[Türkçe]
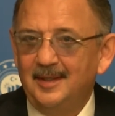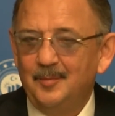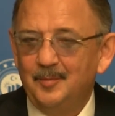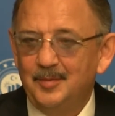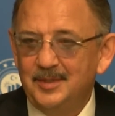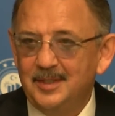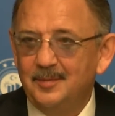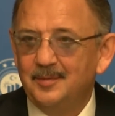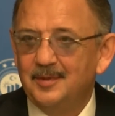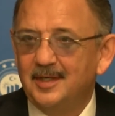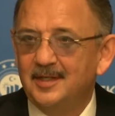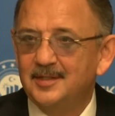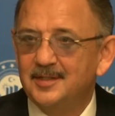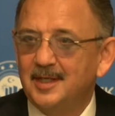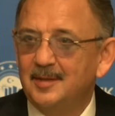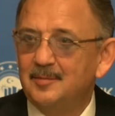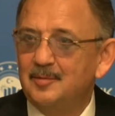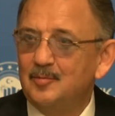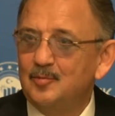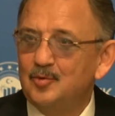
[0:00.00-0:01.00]
bize birkaç
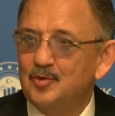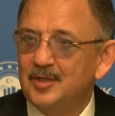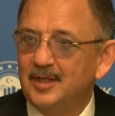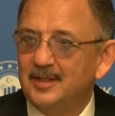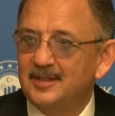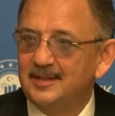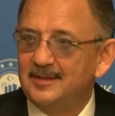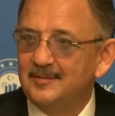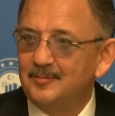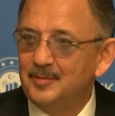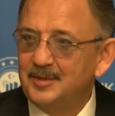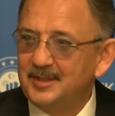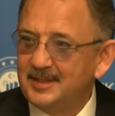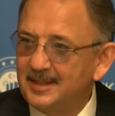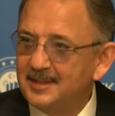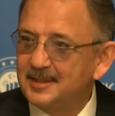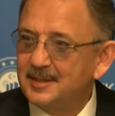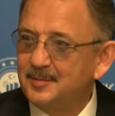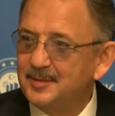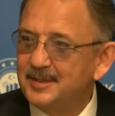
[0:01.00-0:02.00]
ay bir müsaade edin. Biz
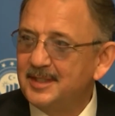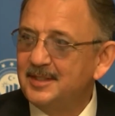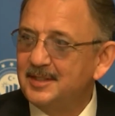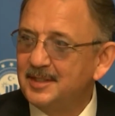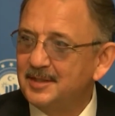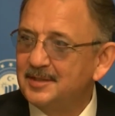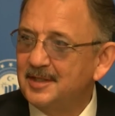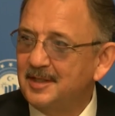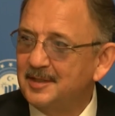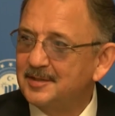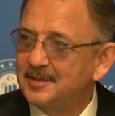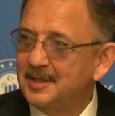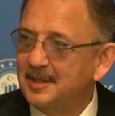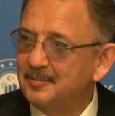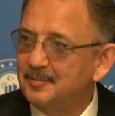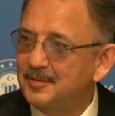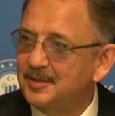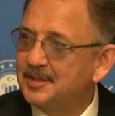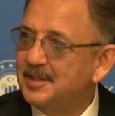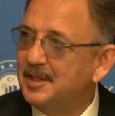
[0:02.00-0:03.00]
dersimize iyice çalışalım.
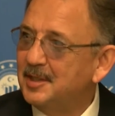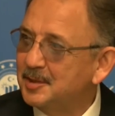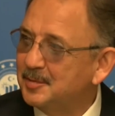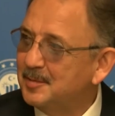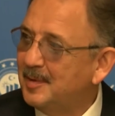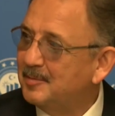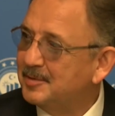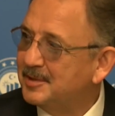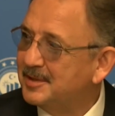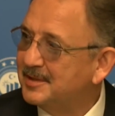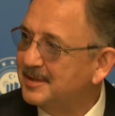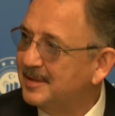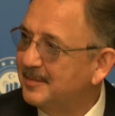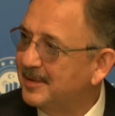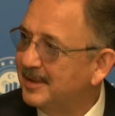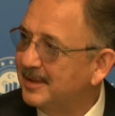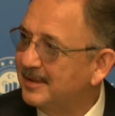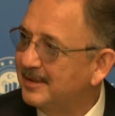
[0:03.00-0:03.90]
Biz çalışmamışız demek.